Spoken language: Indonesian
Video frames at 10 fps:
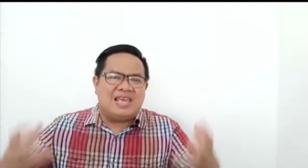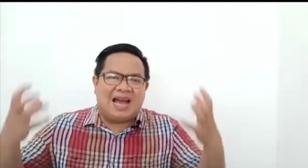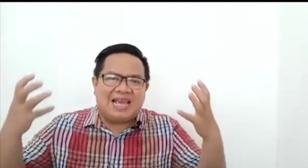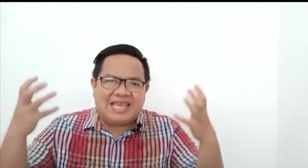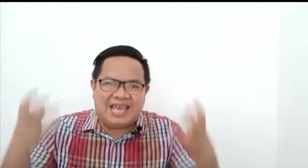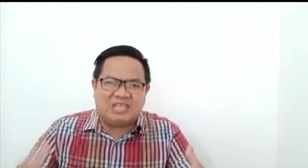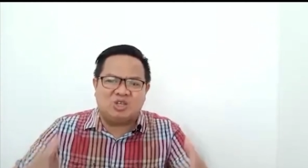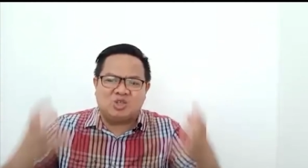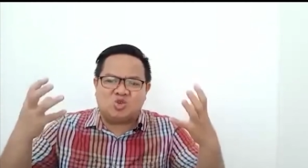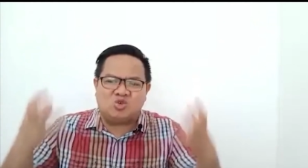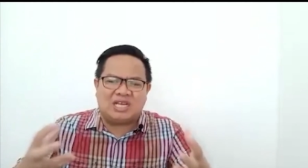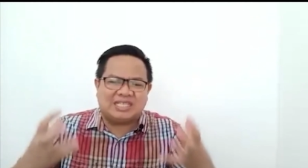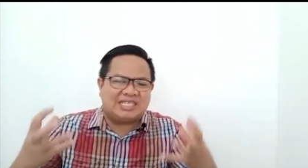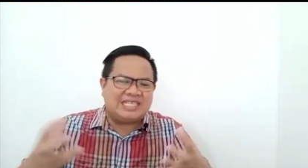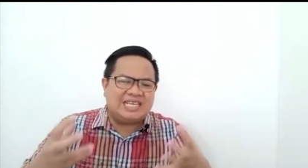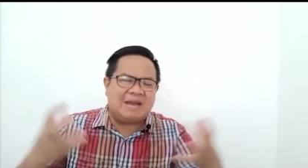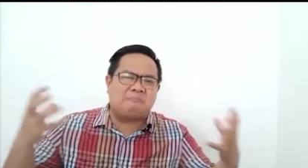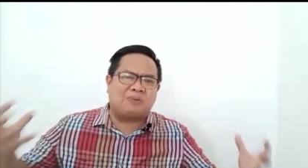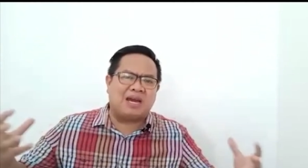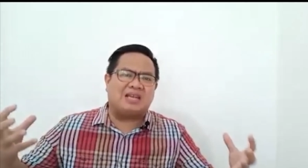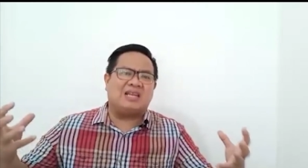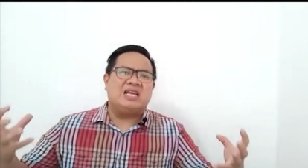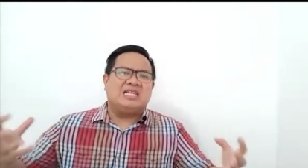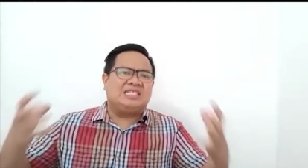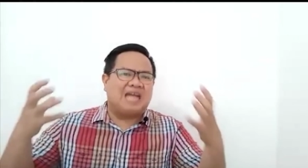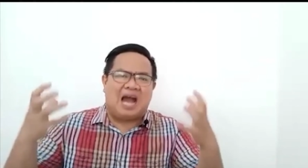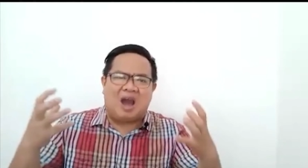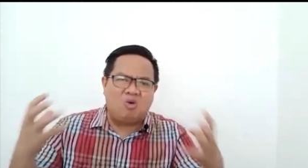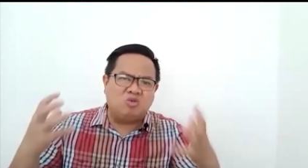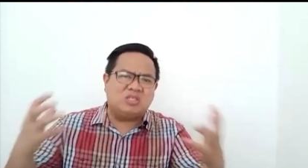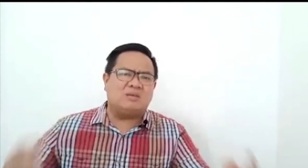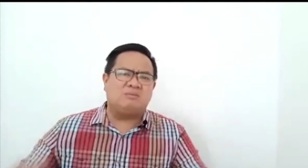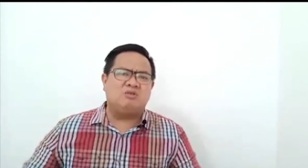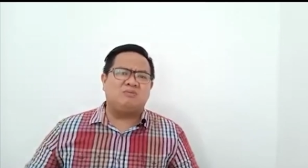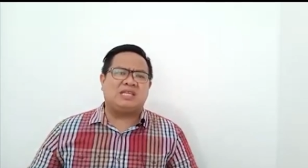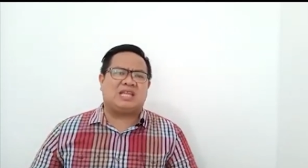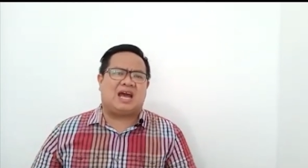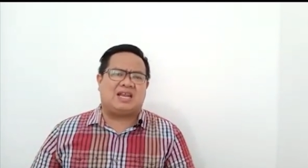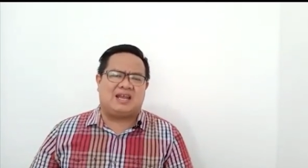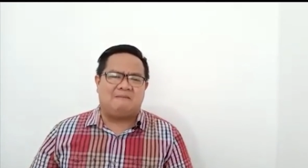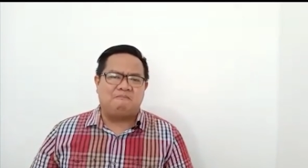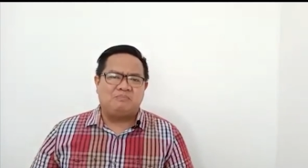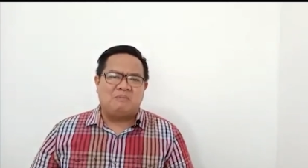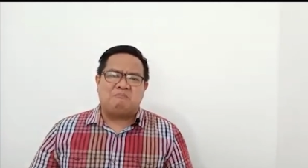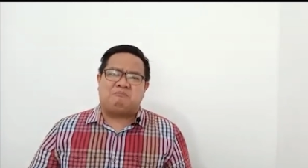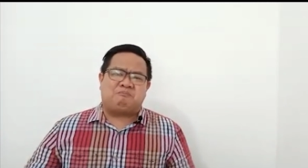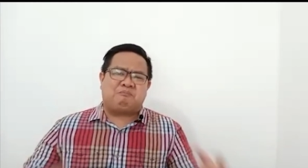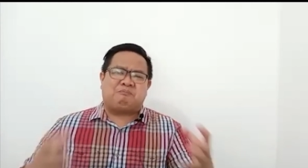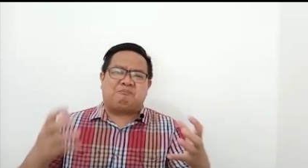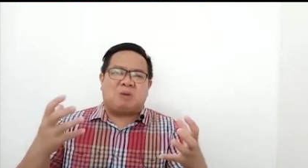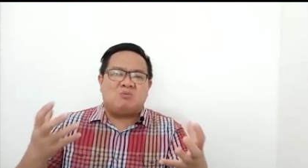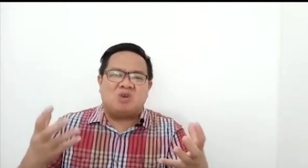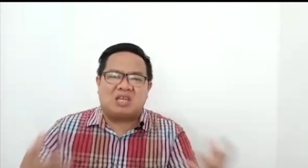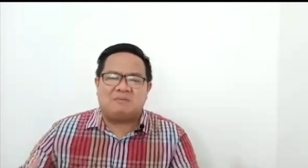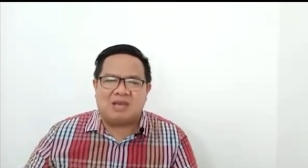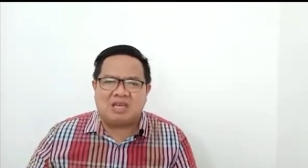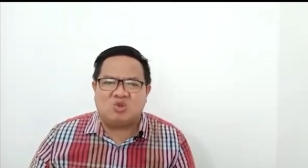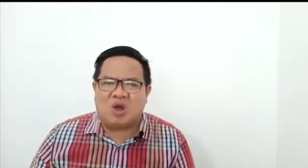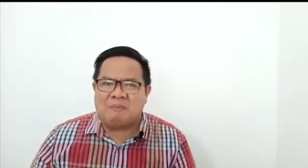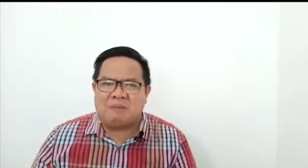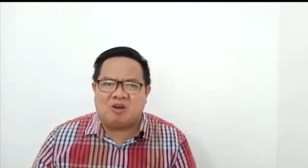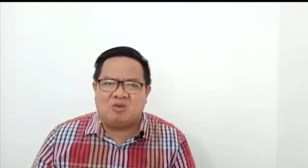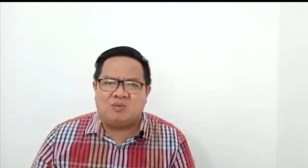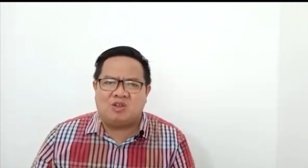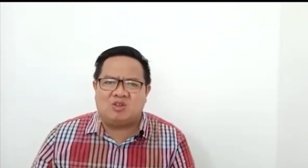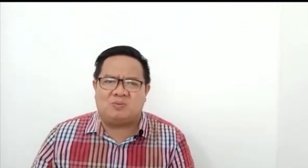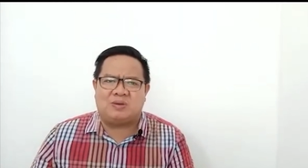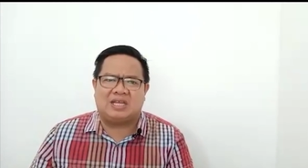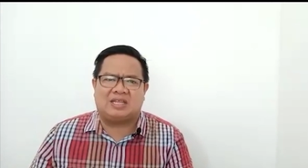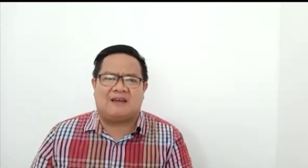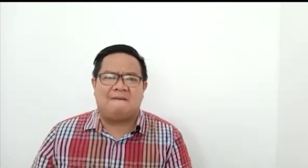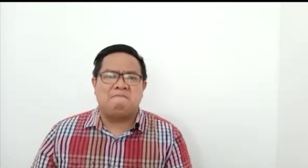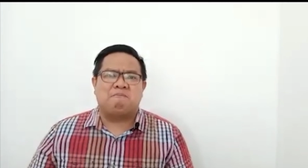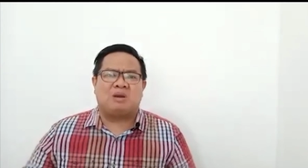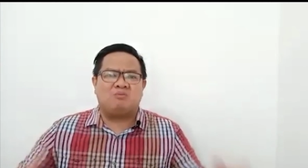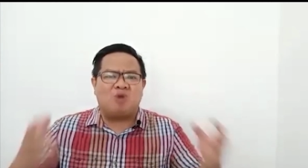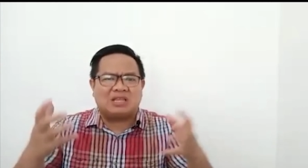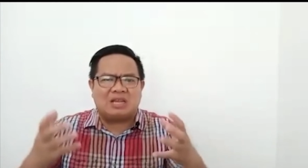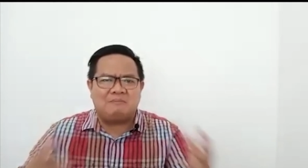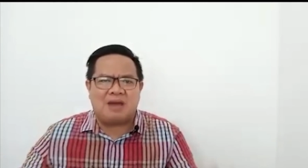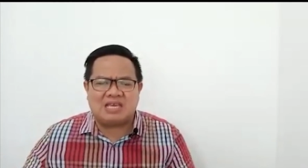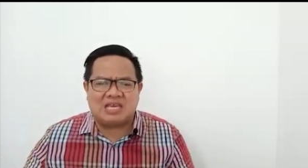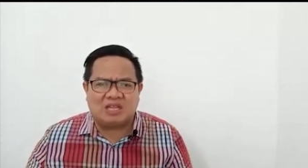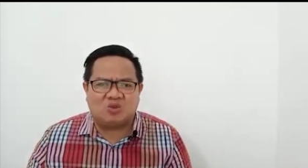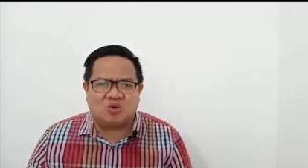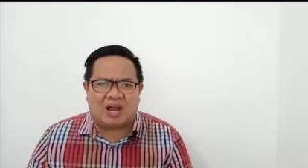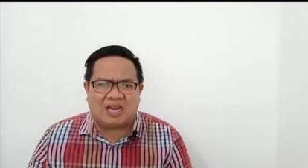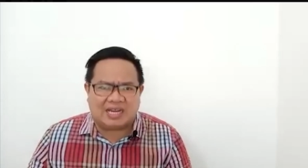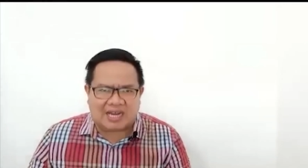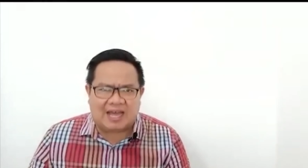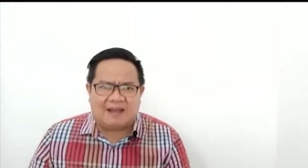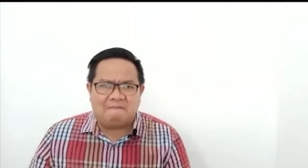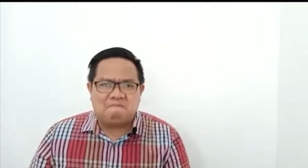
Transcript: yang Yesus sudah siapkan jauh sebelum kita ada. Perbuatan baik itu apa kalau begitu pendeta? Perbuatan baik itu adalah